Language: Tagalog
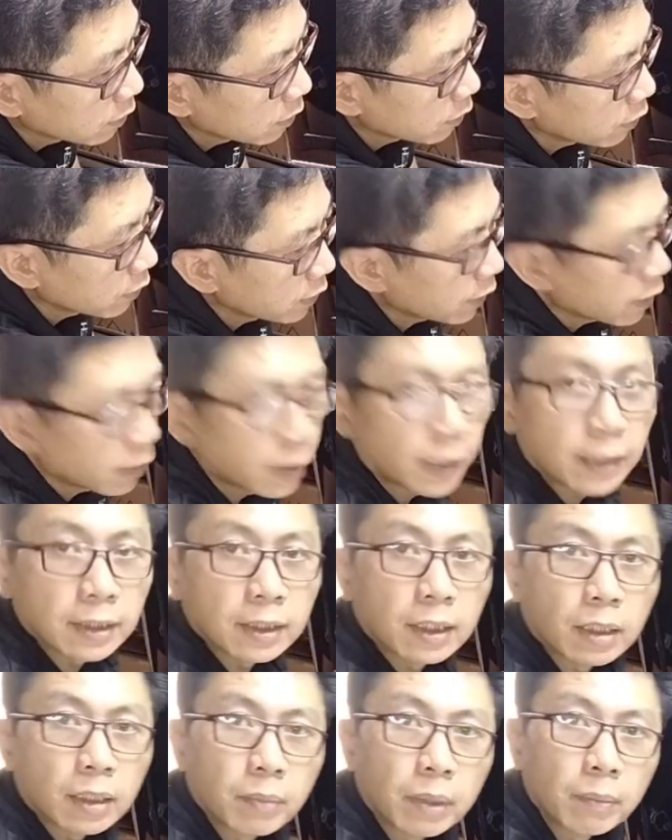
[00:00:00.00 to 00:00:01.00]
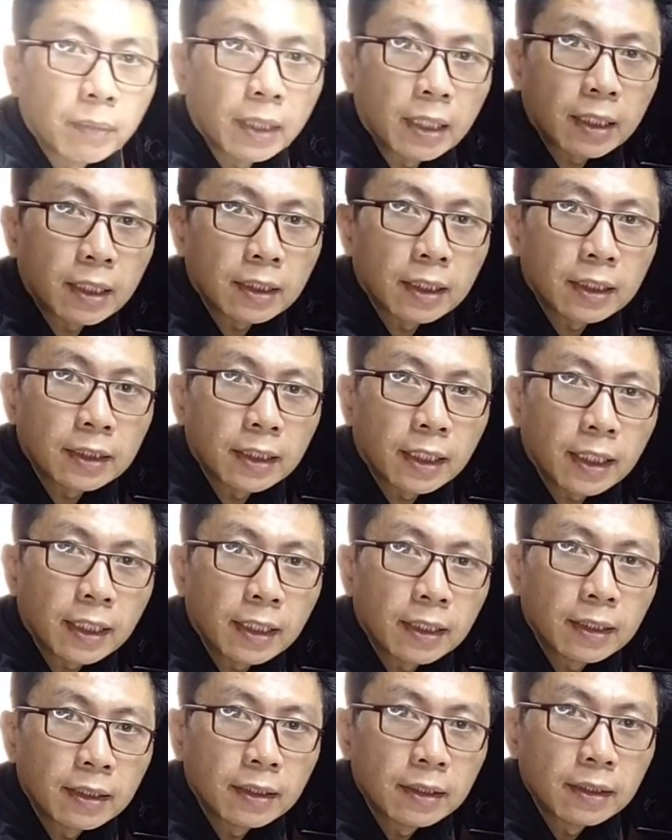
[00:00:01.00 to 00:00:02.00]
O, oh, yan guys, nagbe-blink na
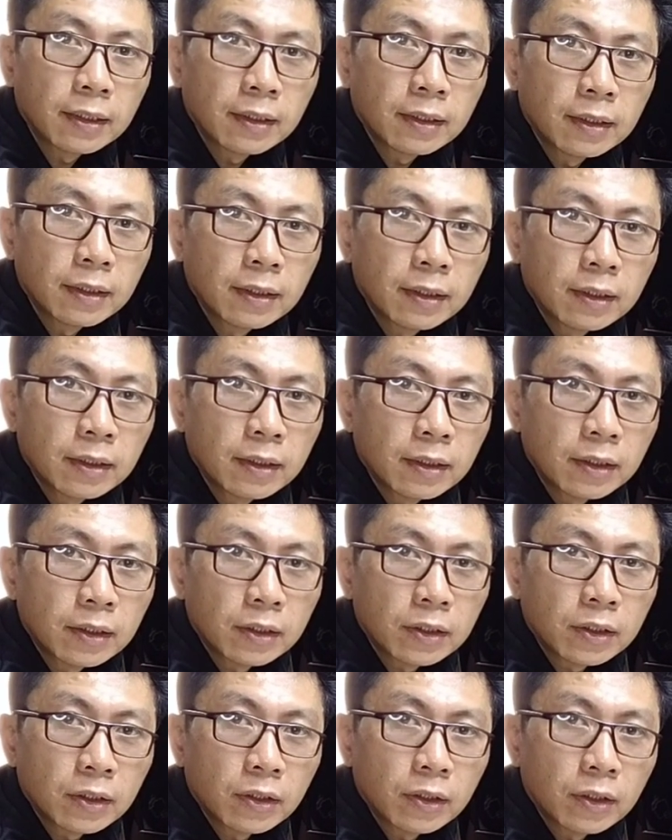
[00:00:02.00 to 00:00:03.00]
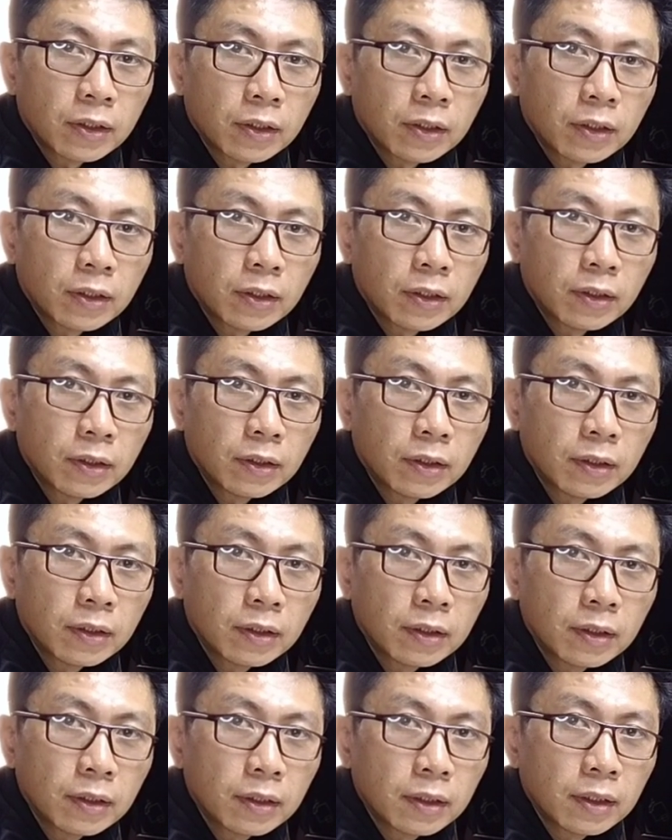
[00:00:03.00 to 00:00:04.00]
siya. So,
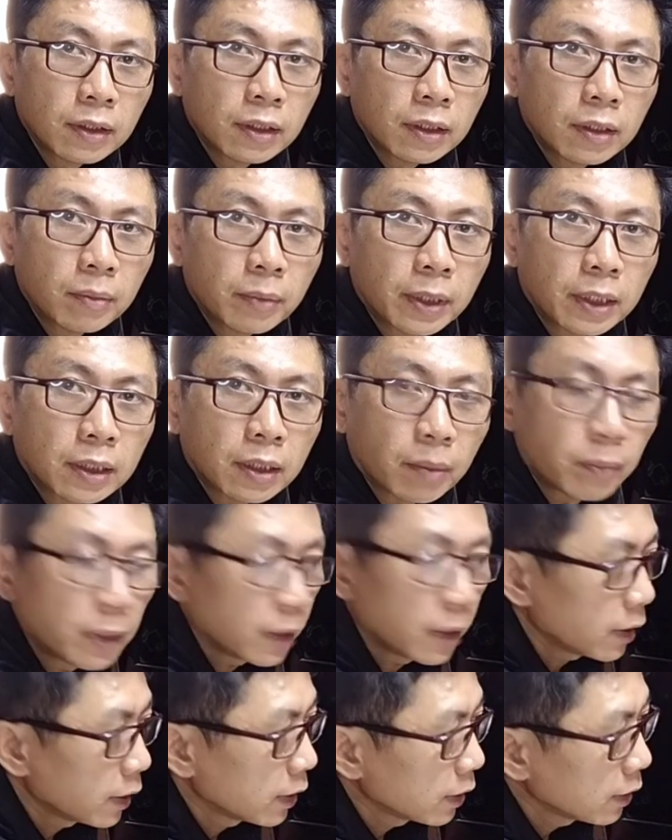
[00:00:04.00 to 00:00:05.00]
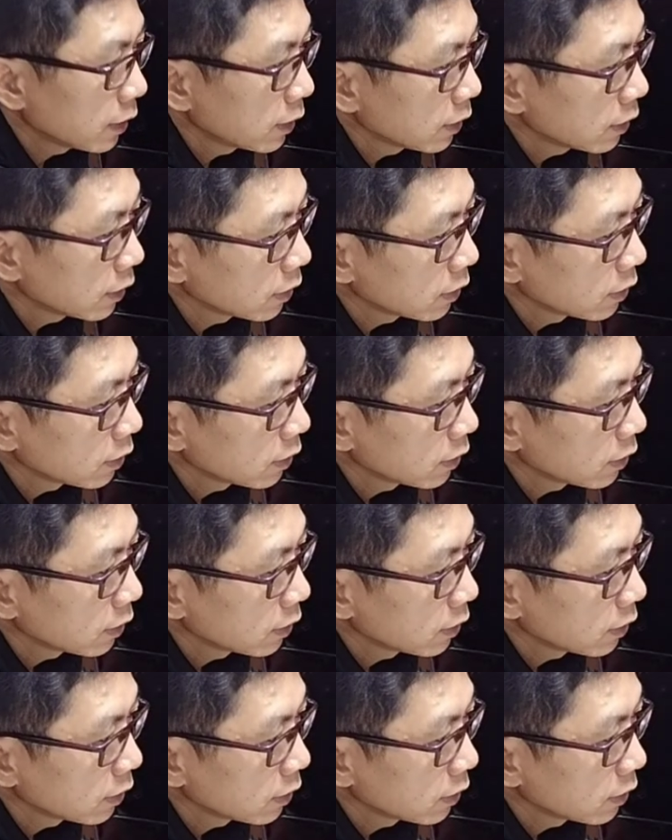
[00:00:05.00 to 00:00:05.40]
ibig sabihin,